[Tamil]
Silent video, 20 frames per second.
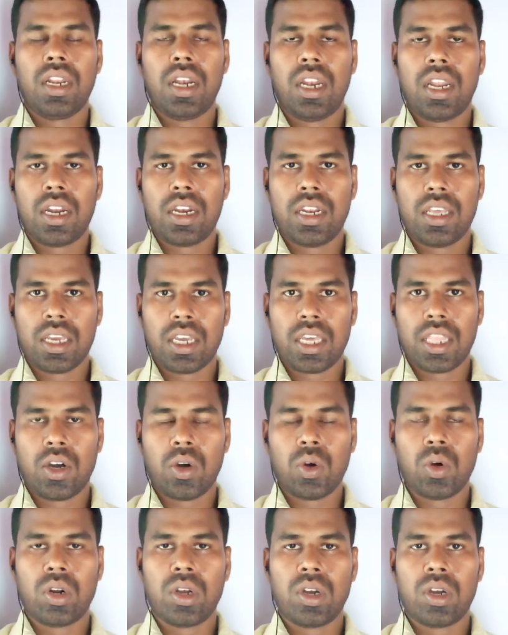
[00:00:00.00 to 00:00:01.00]
இல்லை நீங்கள்
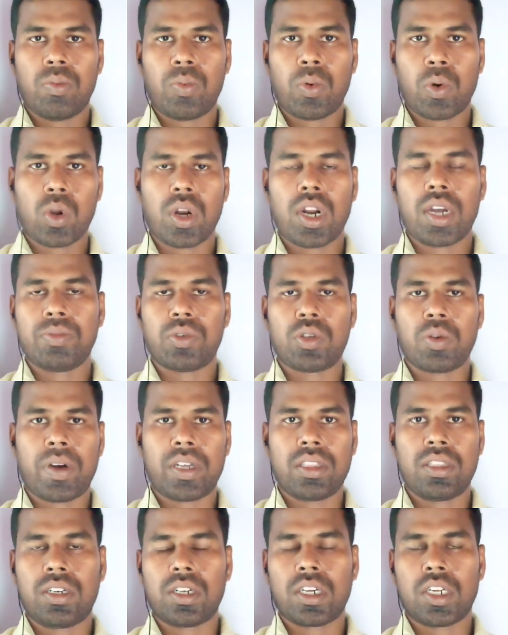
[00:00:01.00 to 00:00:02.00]
ஏதாவது ஒரு ப்ரோக்ராம்ஸை
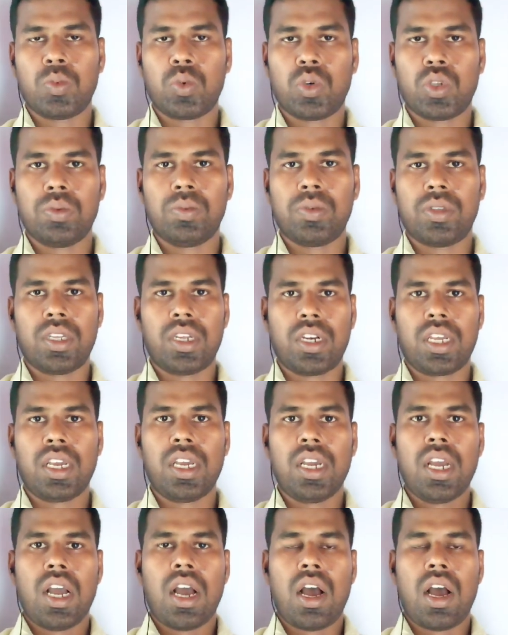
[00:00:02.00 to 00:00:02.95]
பார்த்துட்டு இருக்கும் போதும் சரி